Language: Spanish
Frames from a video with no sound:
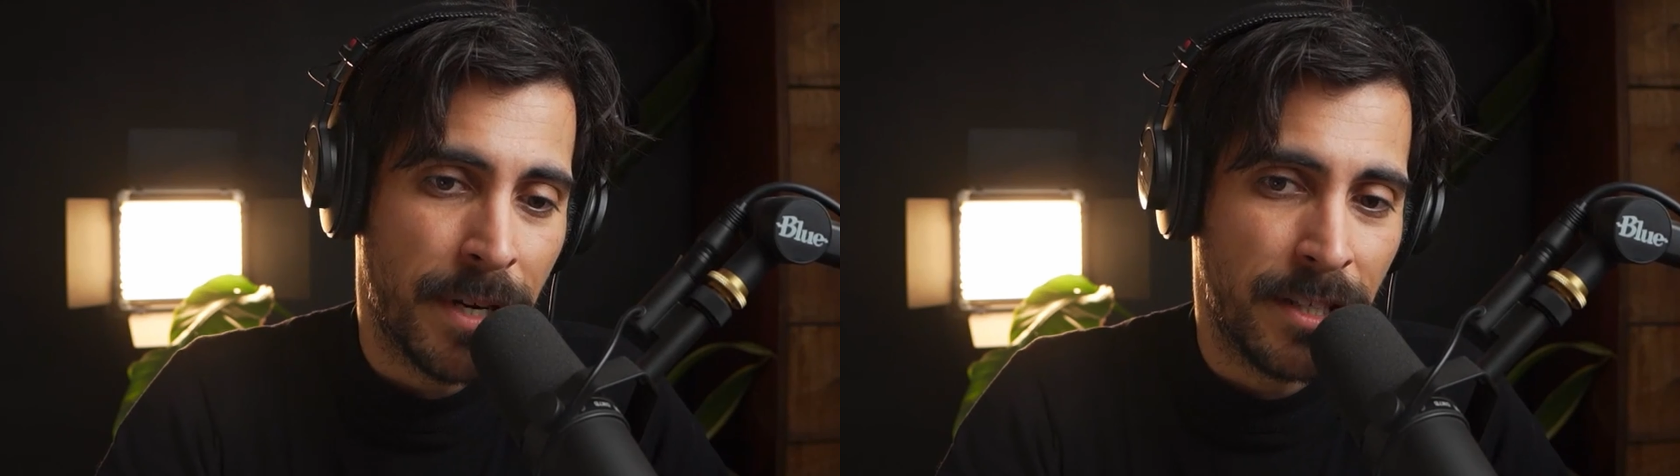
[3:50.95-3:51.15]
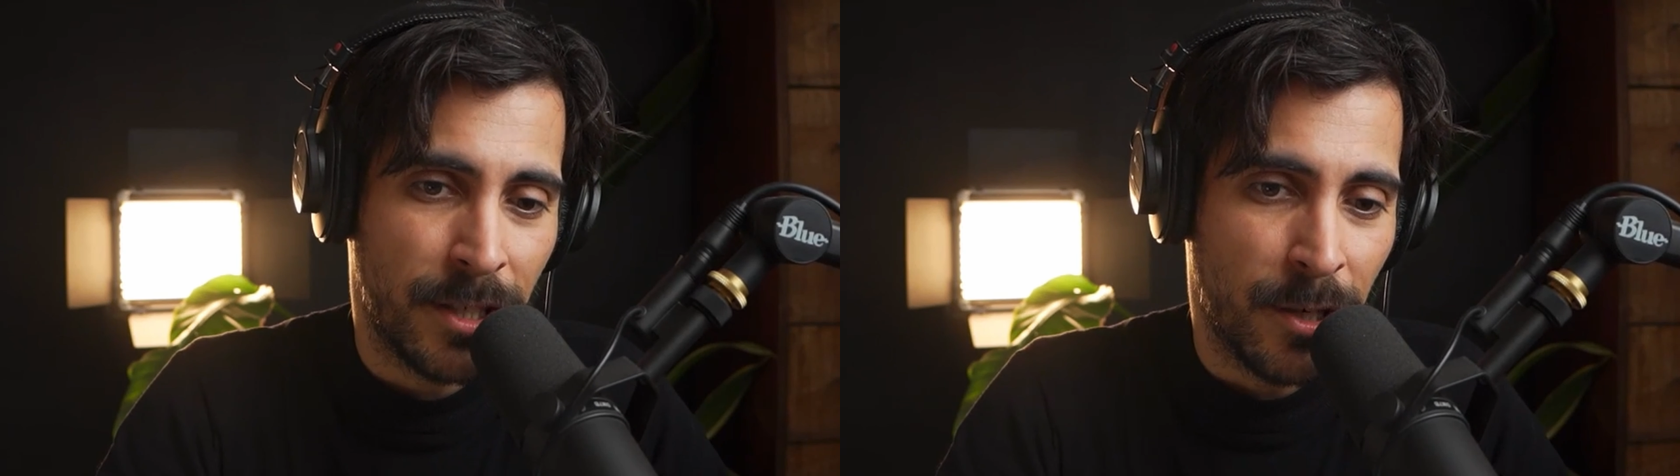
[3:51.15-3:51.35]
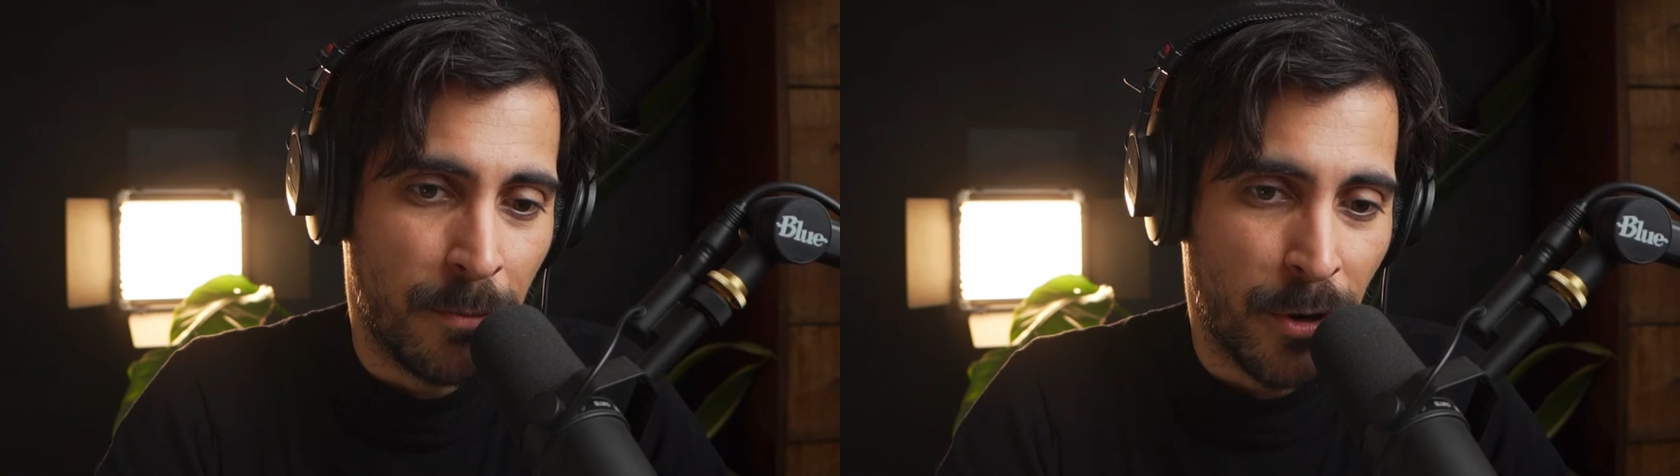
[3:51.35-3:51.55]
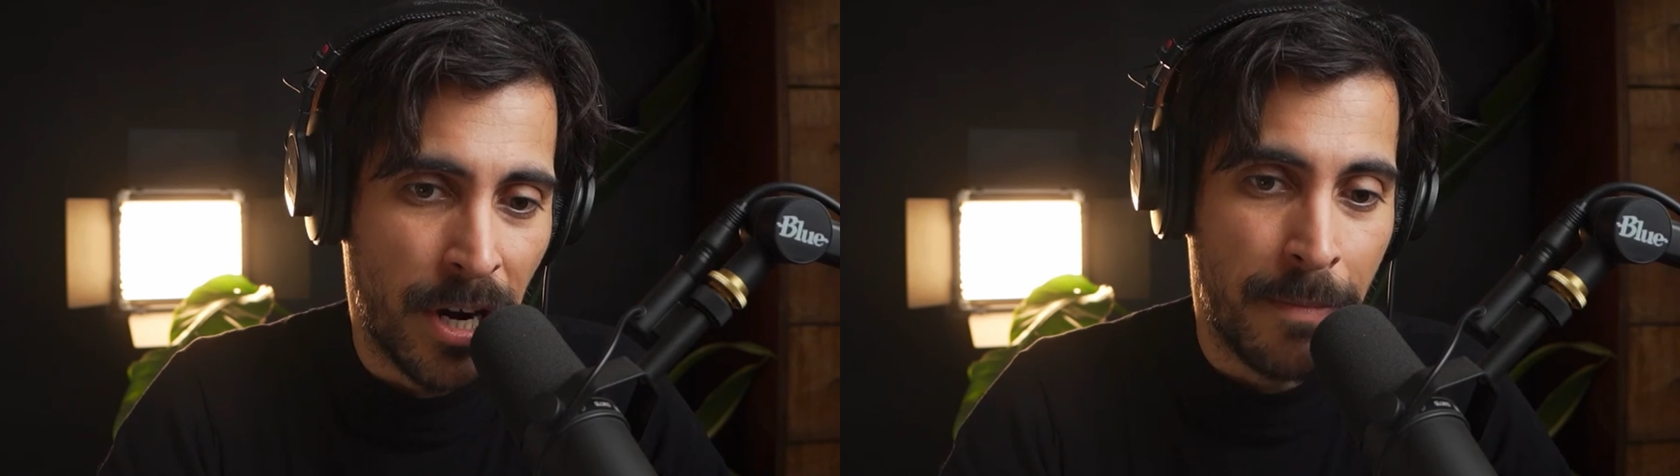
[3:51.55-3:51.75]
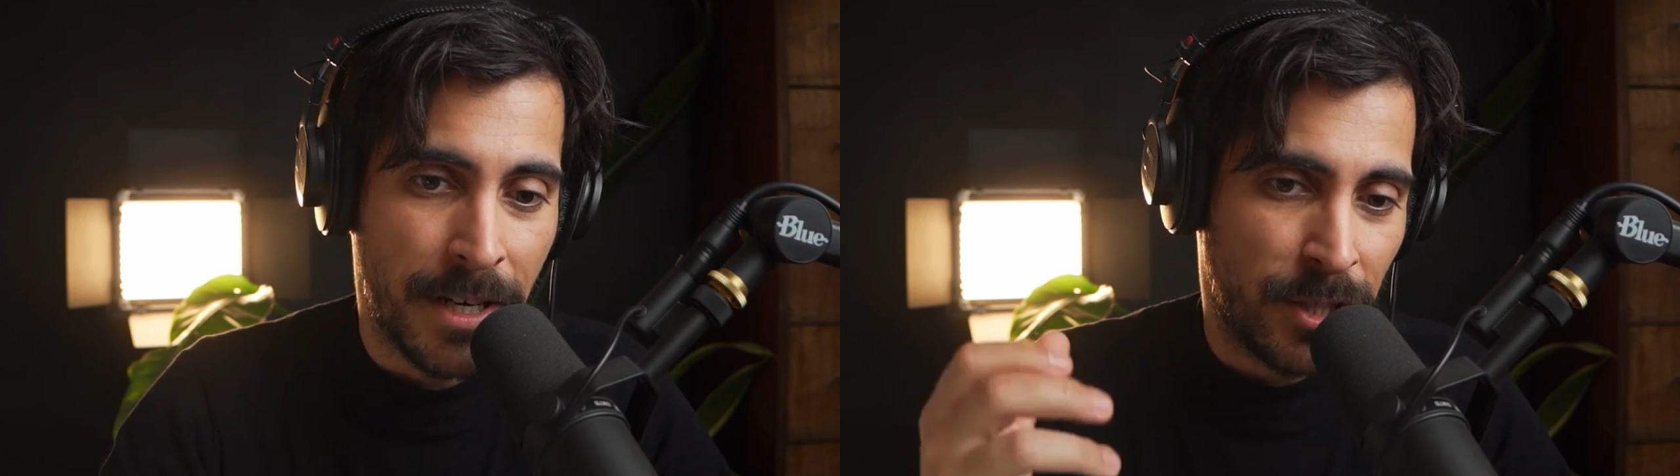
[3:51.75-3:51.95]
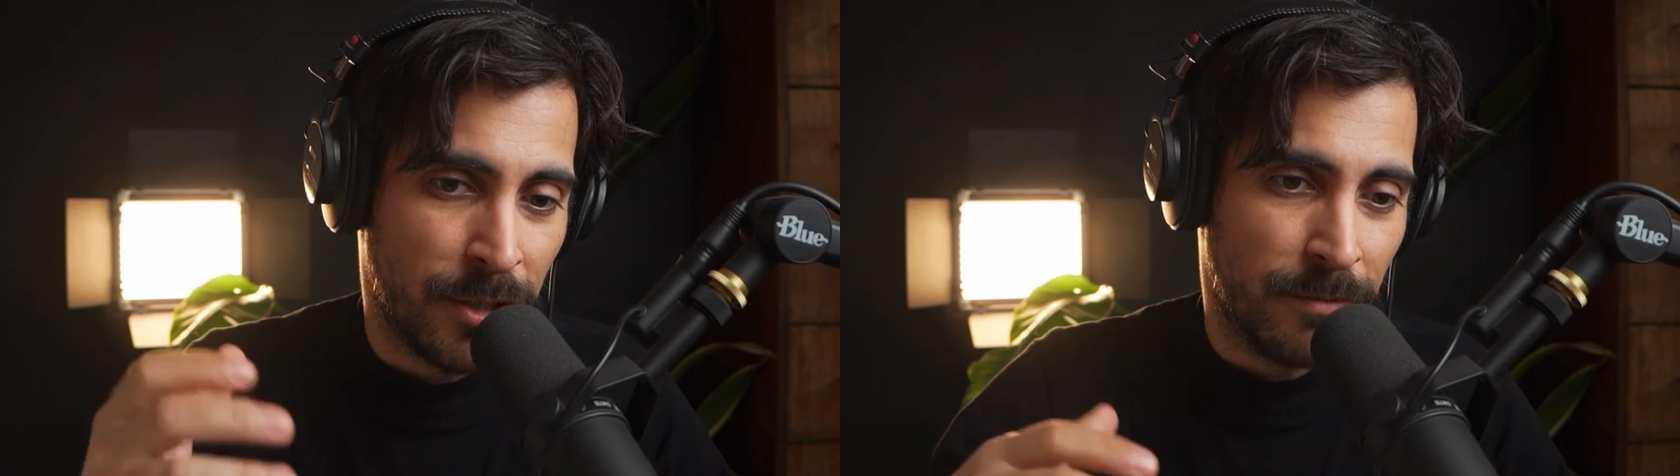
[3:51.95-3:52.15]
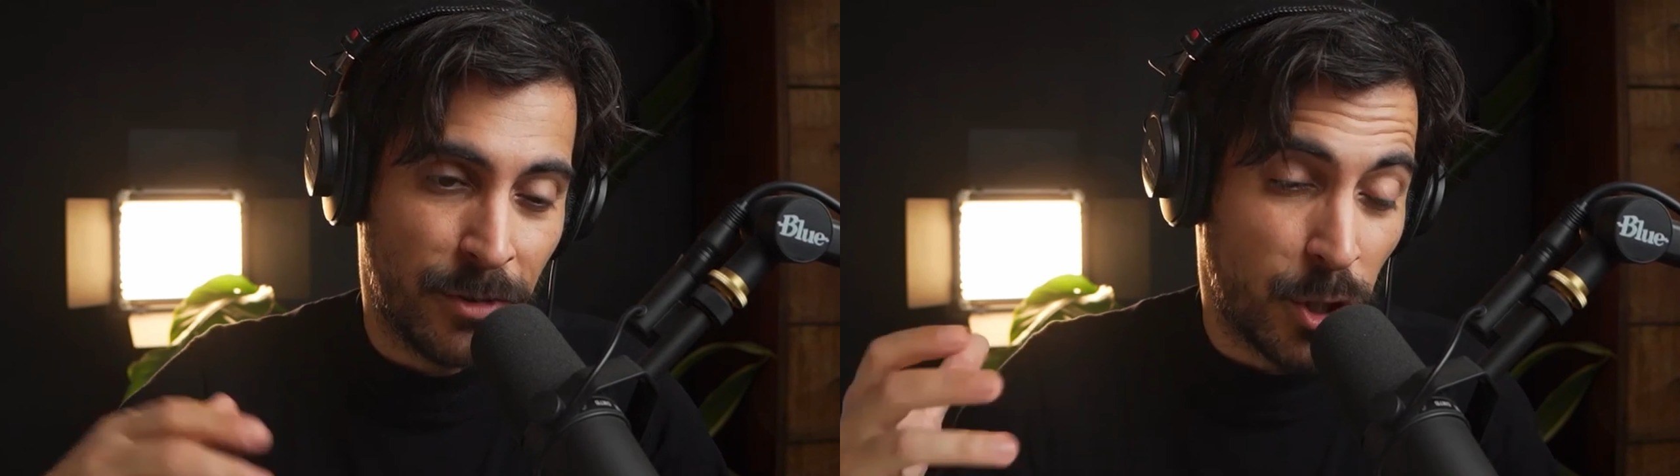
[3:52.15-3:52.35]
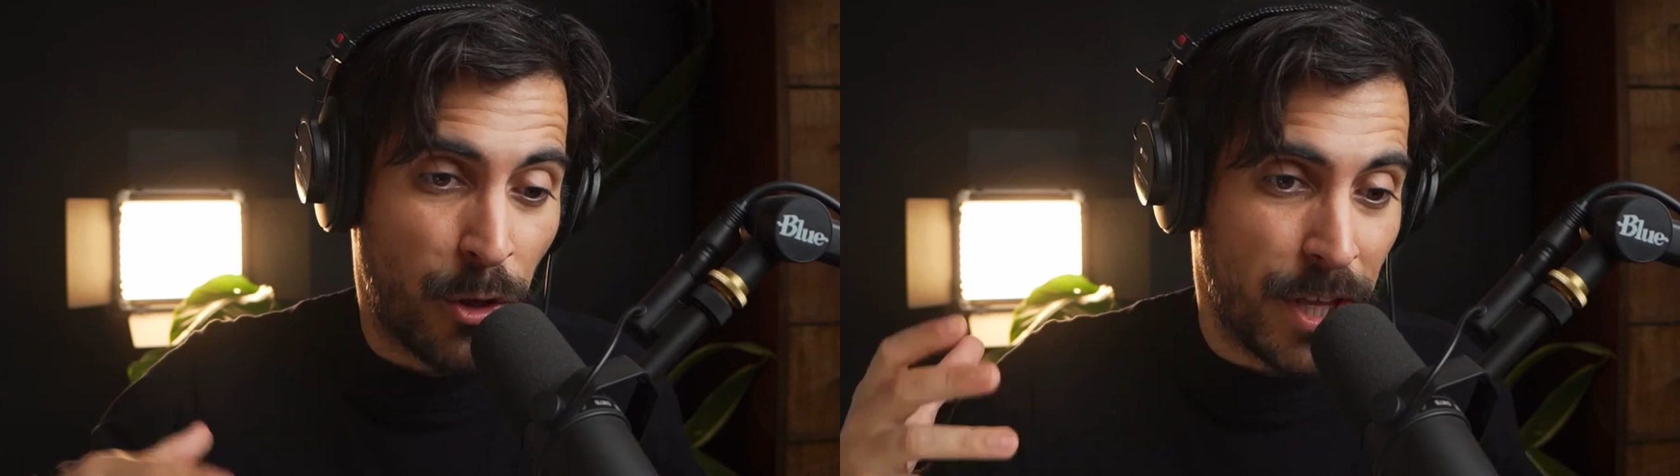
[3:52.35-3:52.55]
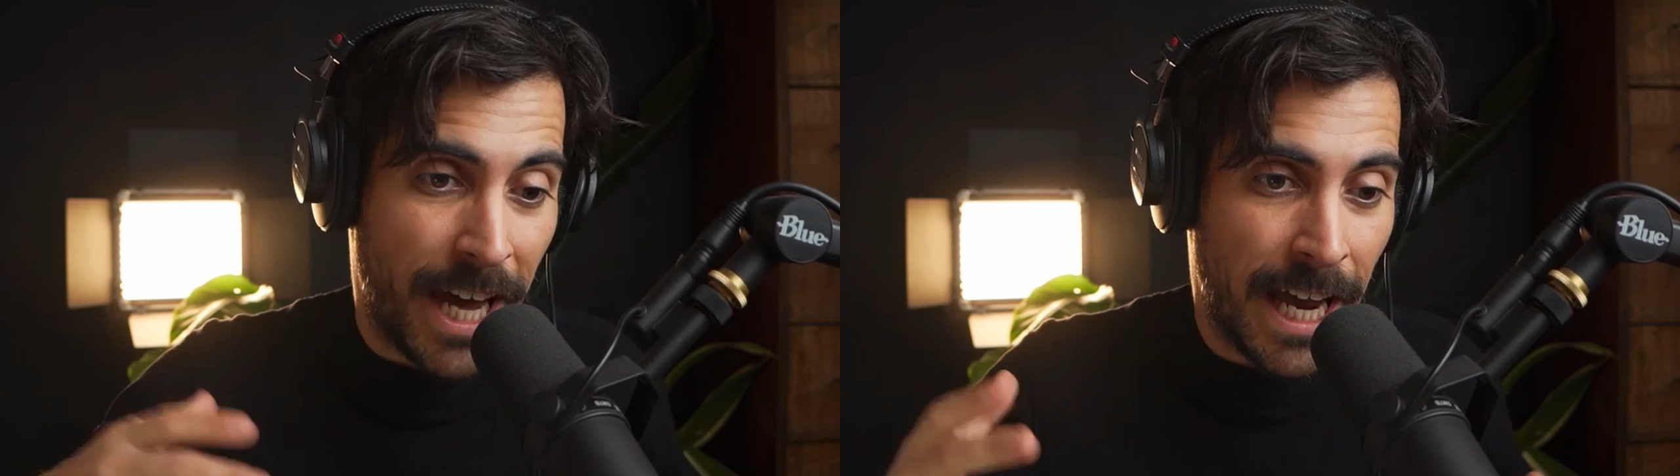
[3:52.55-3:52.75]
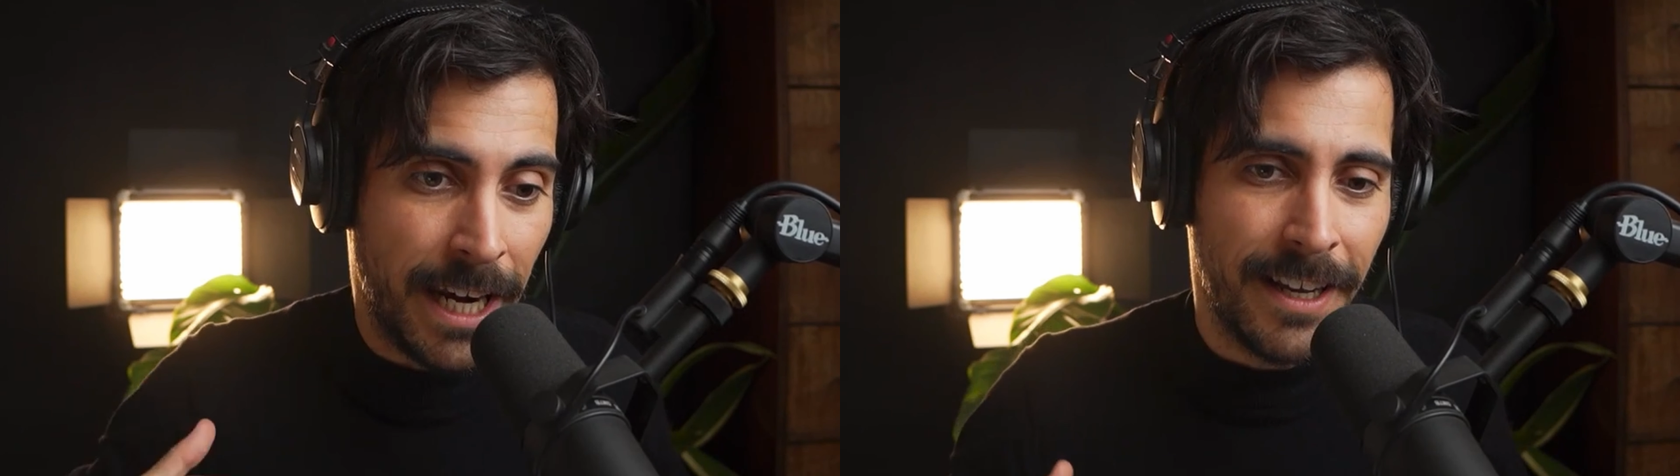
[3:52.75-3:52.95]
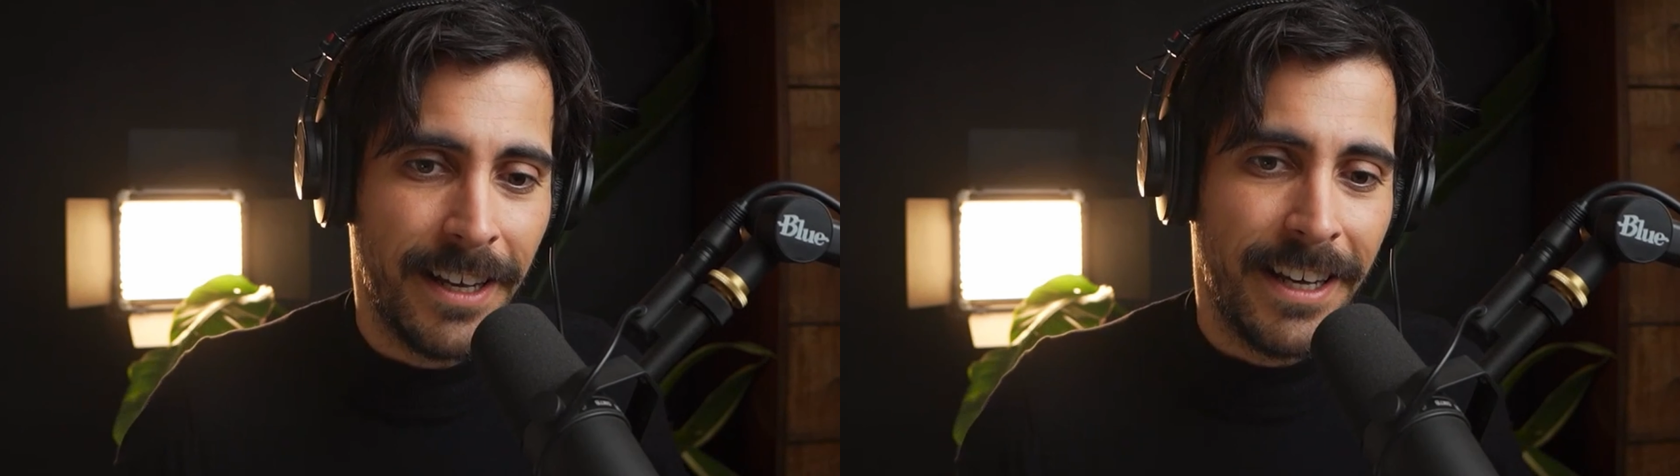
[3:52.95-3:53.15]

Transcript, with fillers: presión, por la presión social